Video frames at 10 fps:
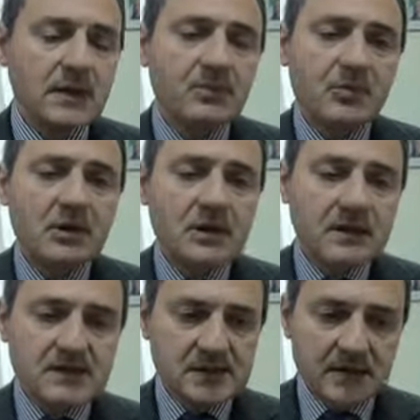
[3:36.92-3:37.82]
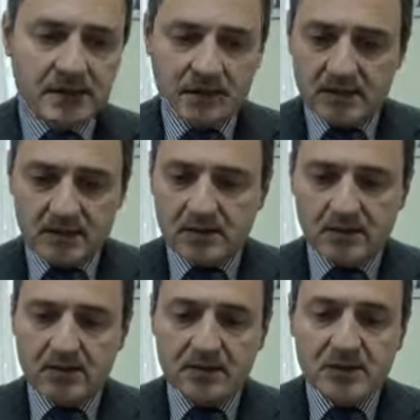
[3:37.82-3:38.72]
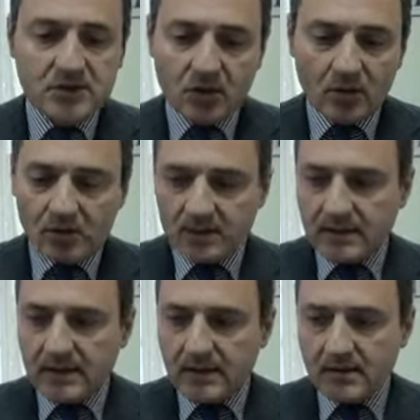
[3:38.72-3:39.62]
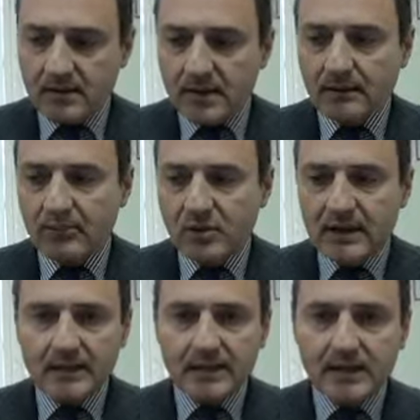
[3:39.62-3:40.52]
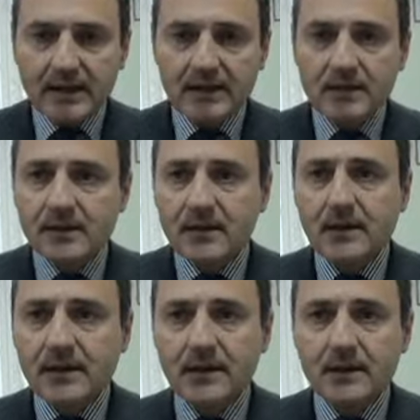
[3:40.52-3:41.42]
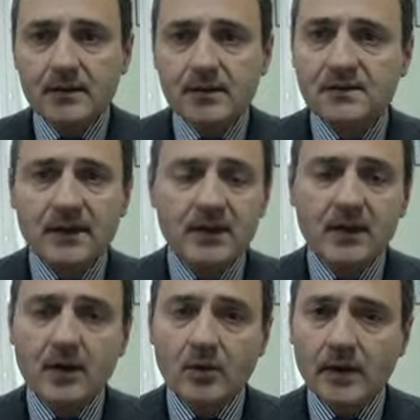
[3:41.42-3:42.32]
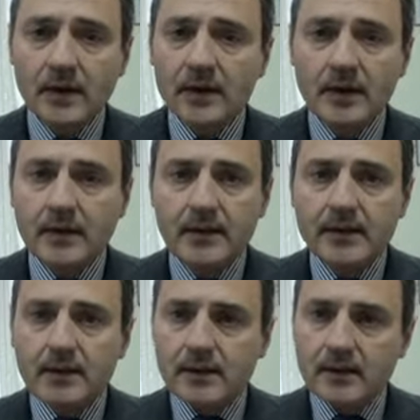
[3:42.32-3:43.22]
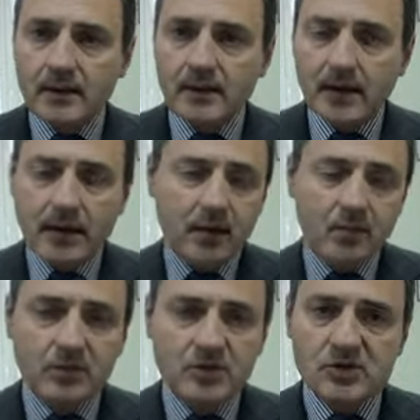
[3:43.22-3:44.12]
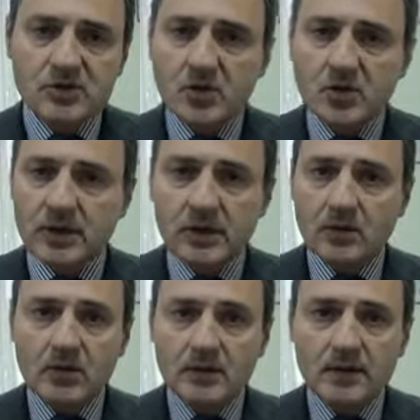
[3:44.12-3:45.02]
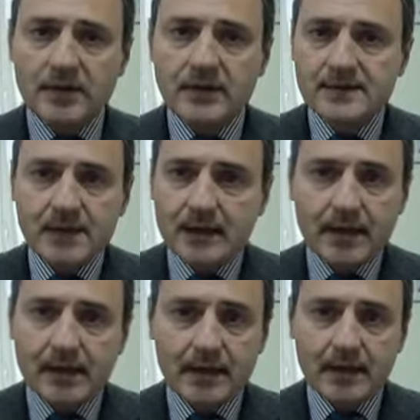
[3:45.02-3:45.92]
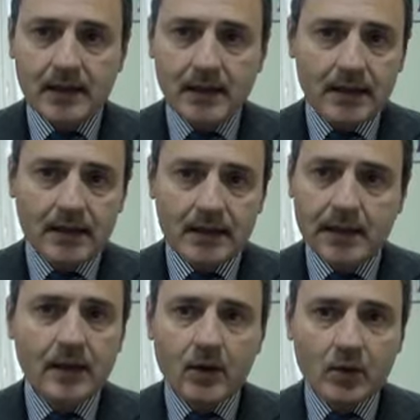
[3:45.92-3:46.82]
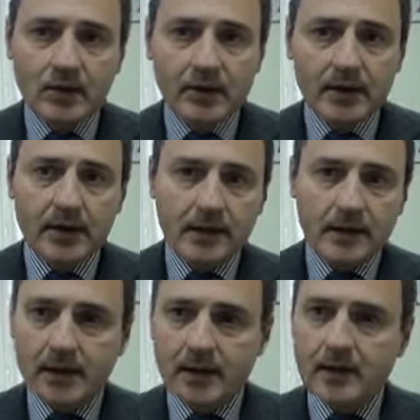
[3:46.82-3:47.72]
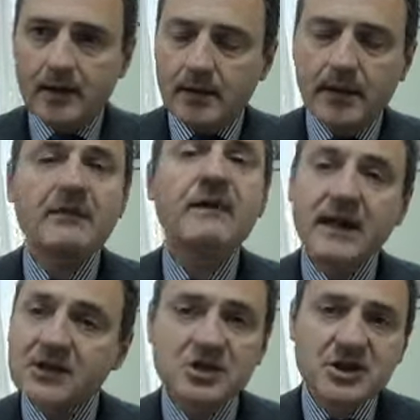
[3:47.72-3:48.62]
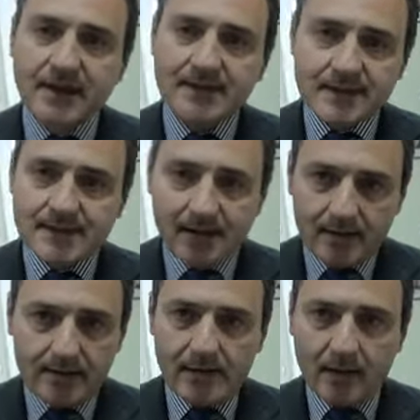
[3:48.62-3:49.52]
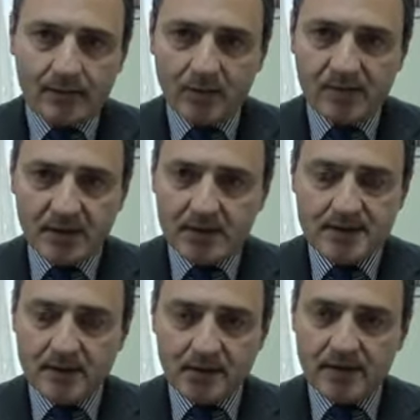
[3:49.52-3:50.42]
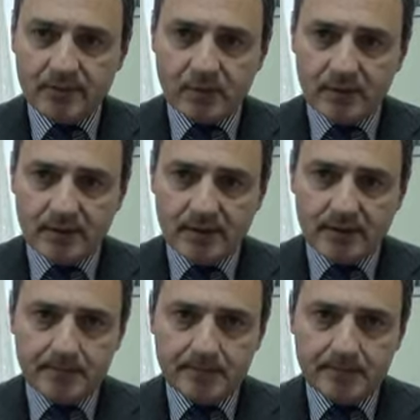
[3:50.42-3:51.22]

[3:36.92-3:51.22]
sapone che si è eh, risolta eh, abbondantemente e rispetto alla quale eh, all'opposizione non resterà che da raccogliere l'evanescenza della propria iniziativa politica.